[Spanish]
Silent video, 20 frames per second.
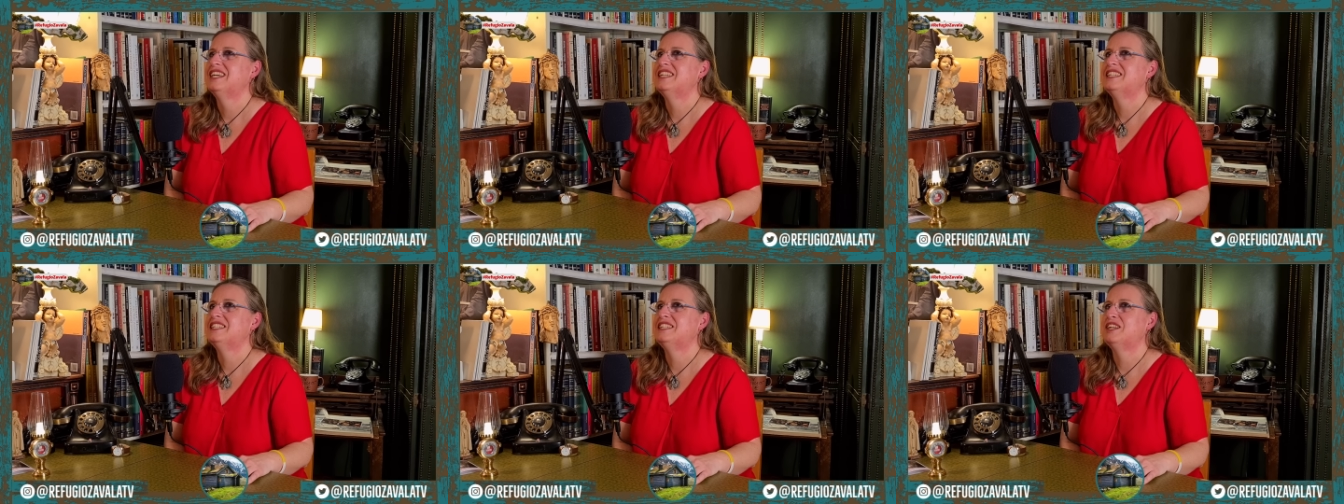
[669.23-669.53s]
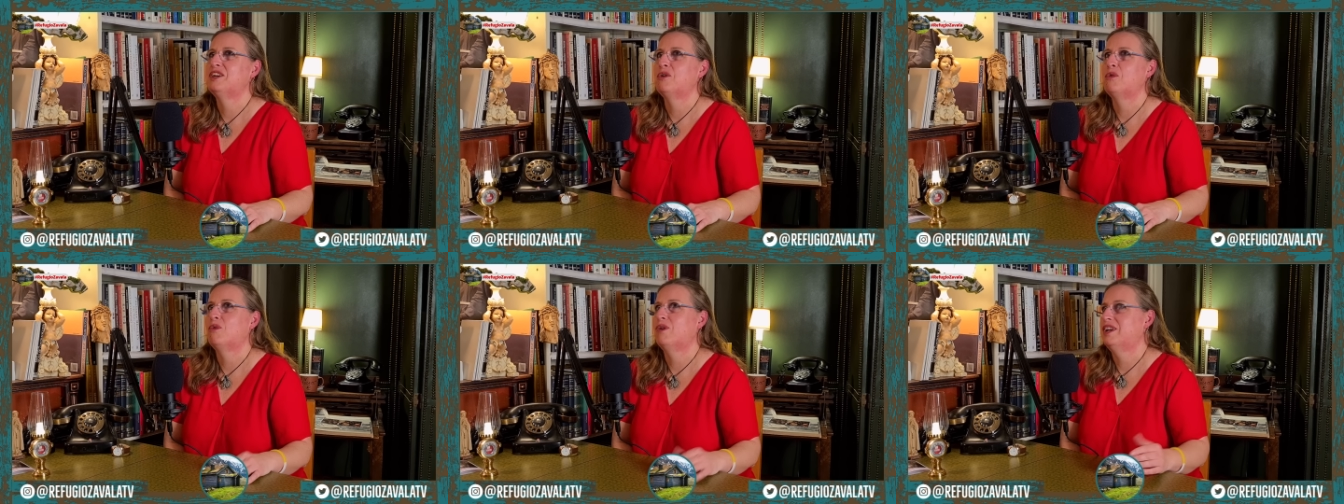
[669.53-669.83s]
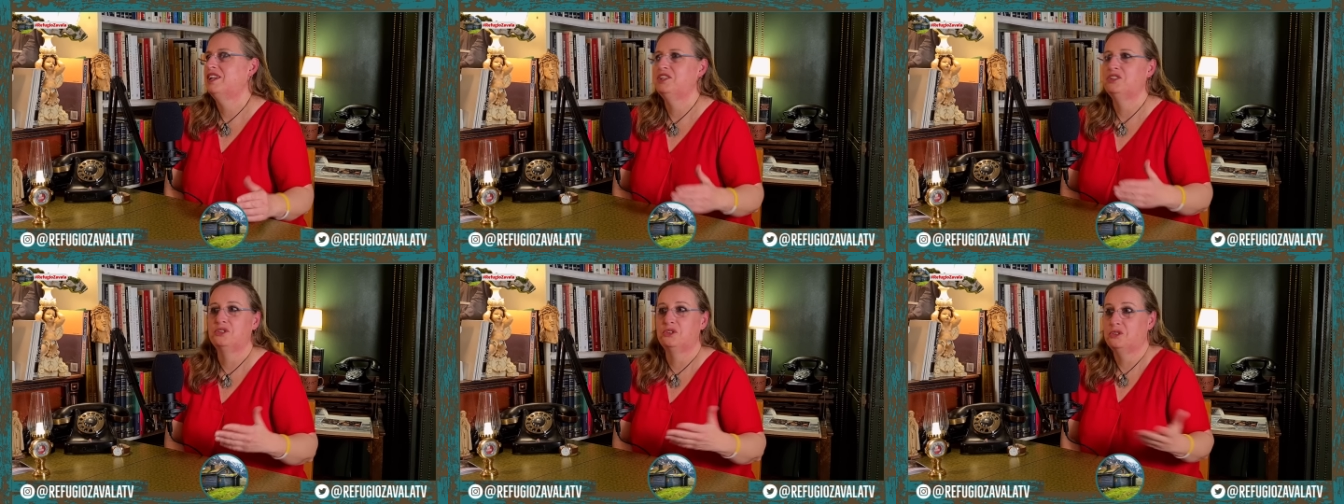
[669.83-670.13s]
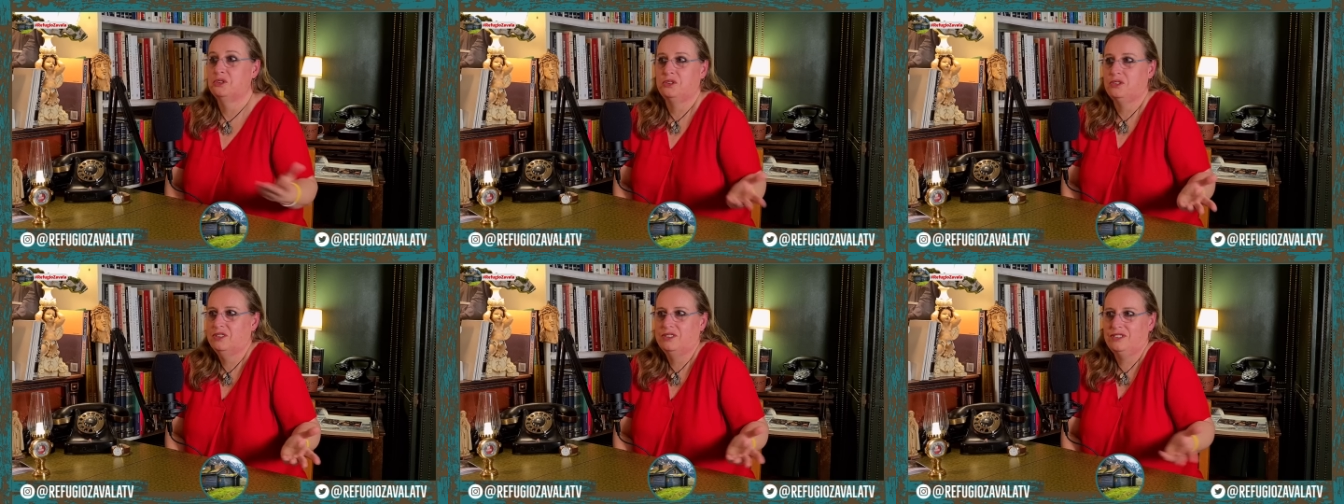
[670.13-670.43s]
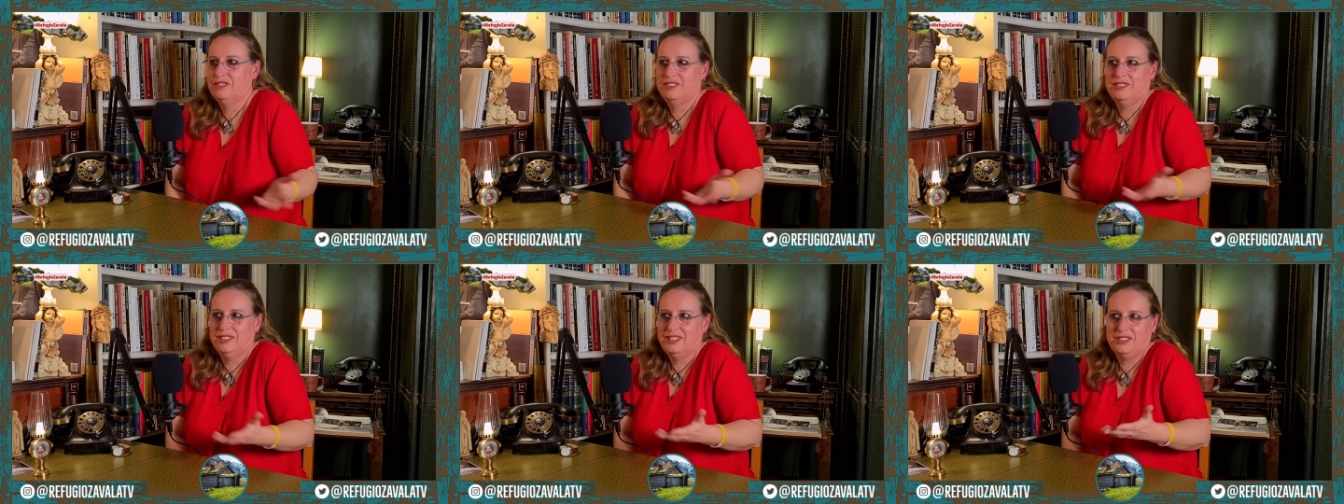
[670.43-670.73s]
sin el cual yo
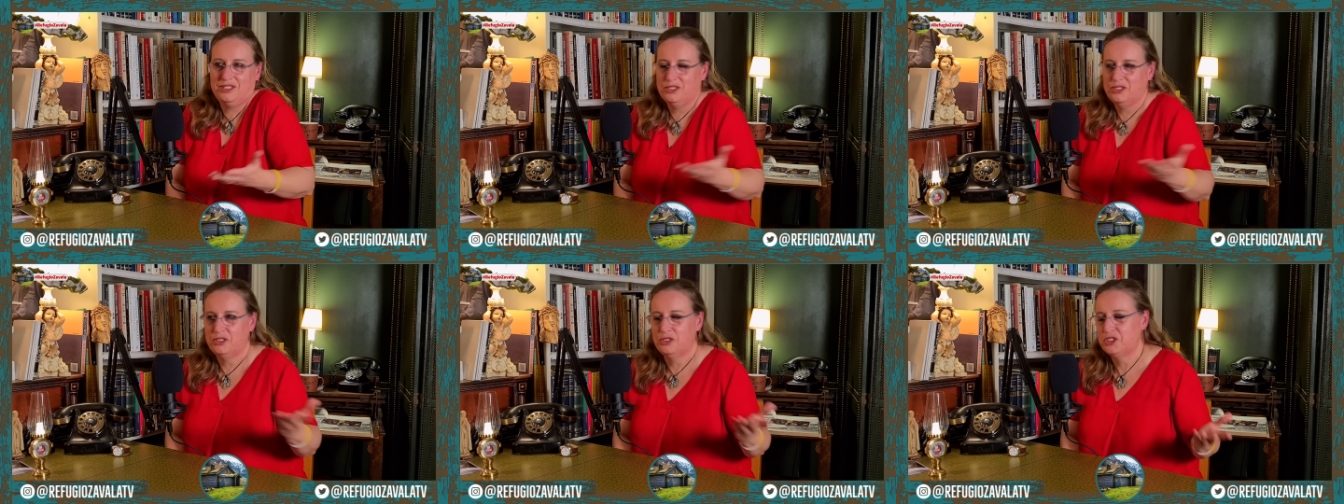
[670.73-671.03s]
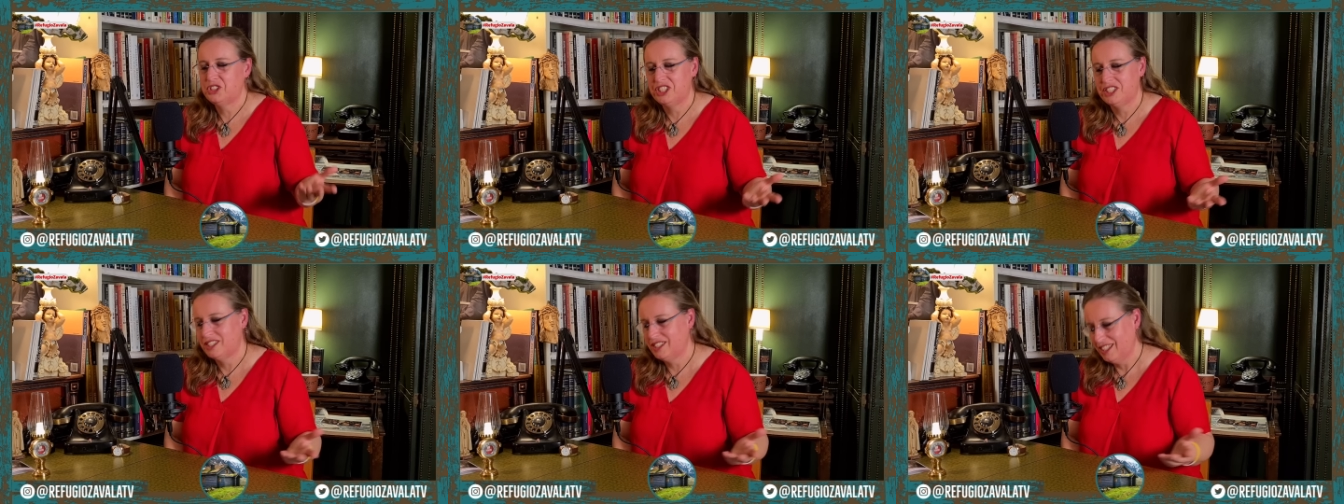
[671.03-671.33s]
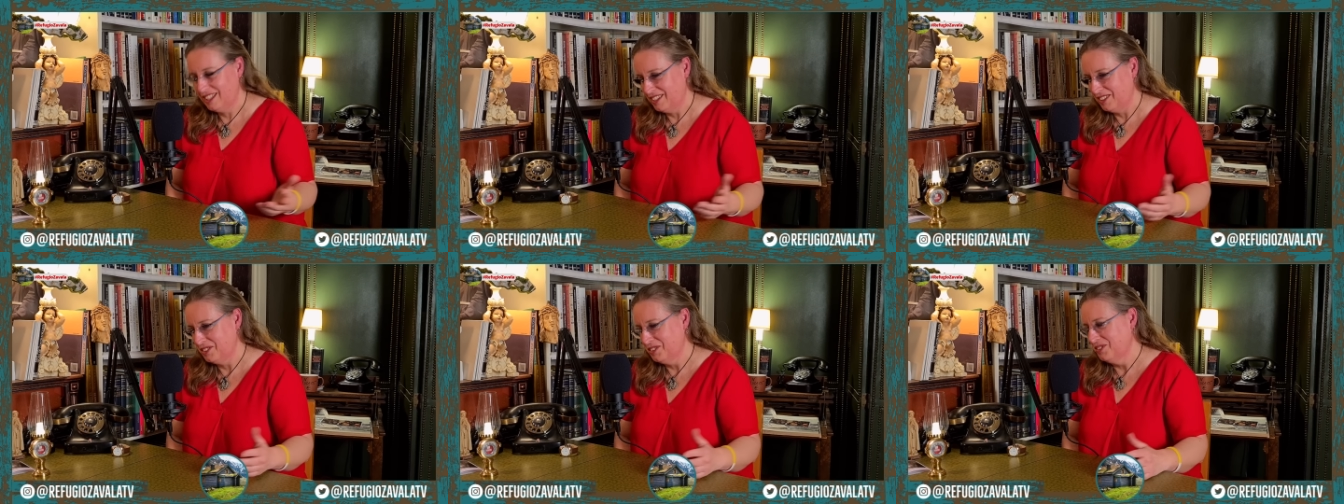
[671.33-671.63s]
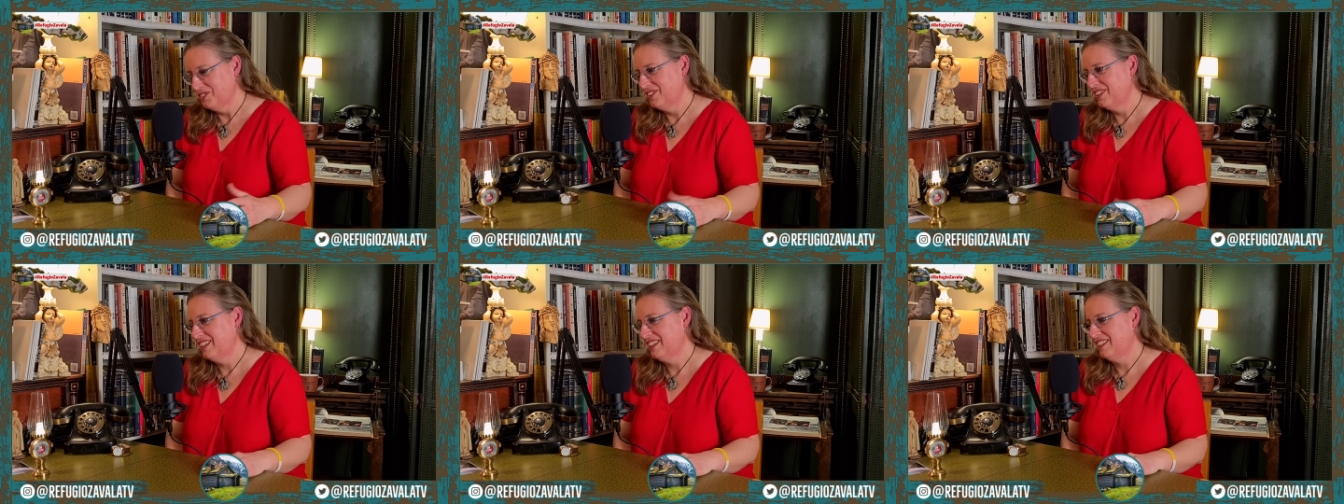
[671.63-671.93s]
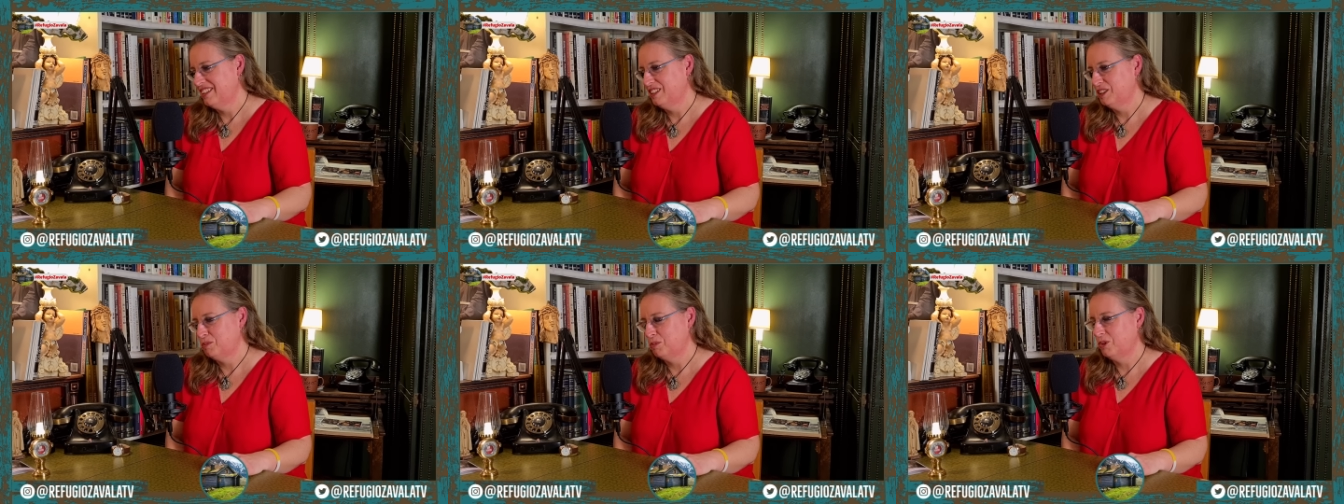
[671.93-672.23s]
no, esto no existía, ¿no?
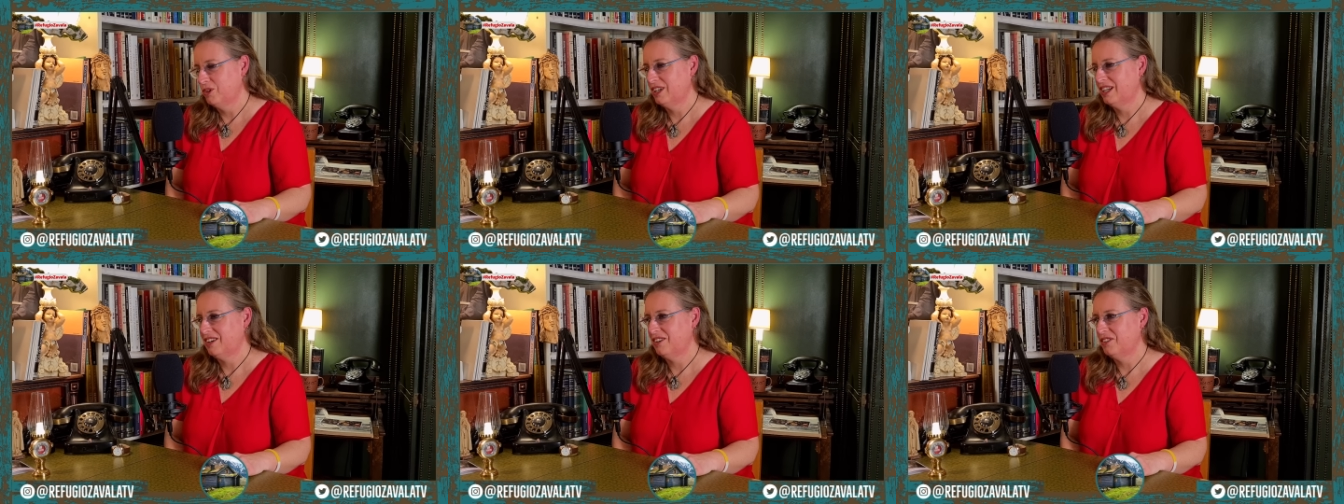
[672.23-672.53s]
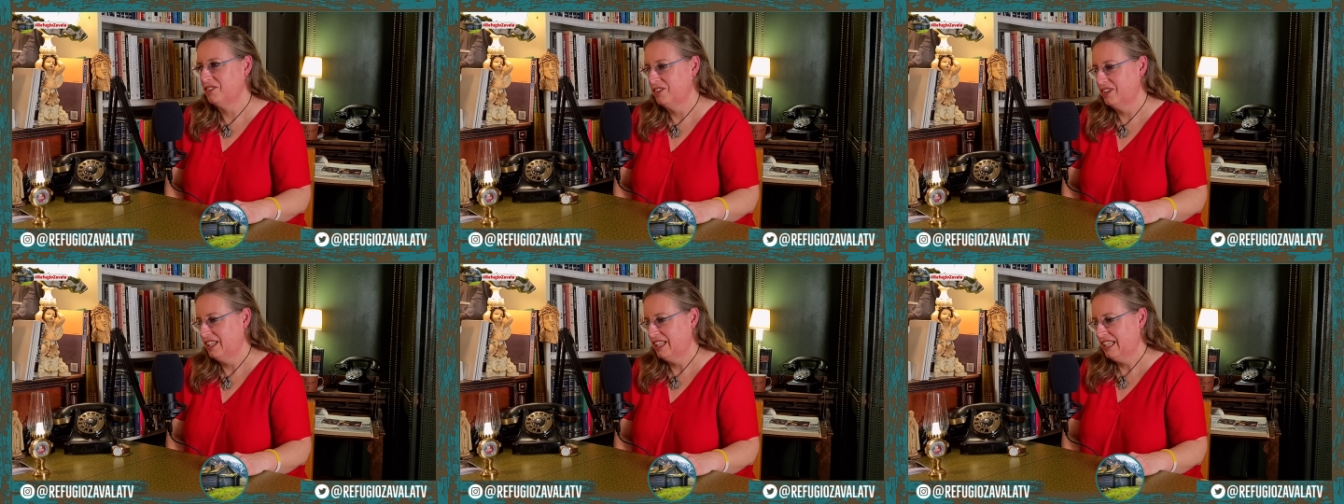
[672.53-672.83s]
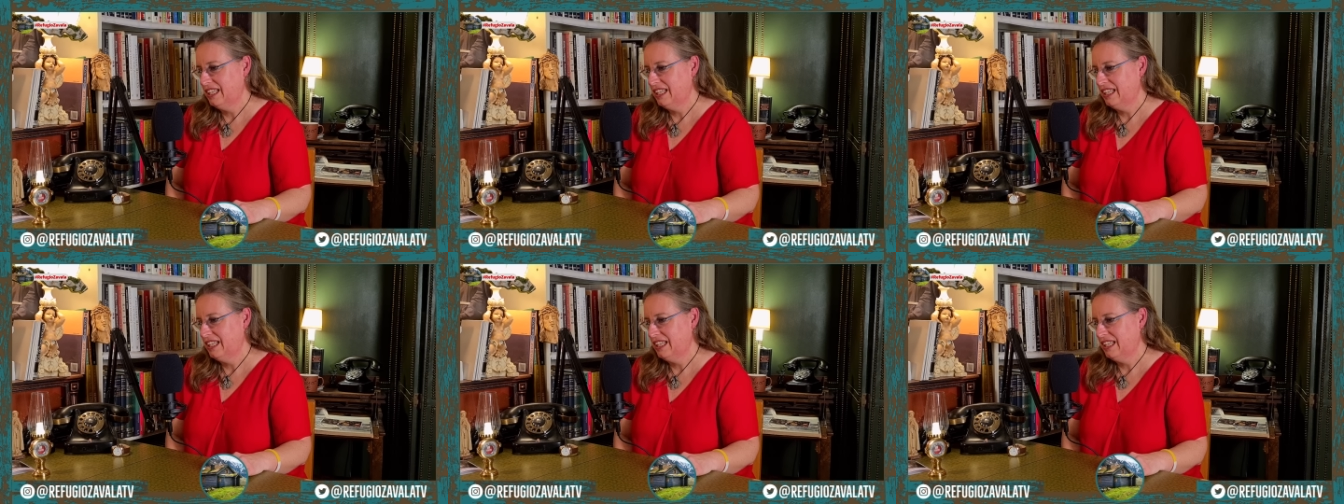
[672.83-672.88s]
Despocarlo.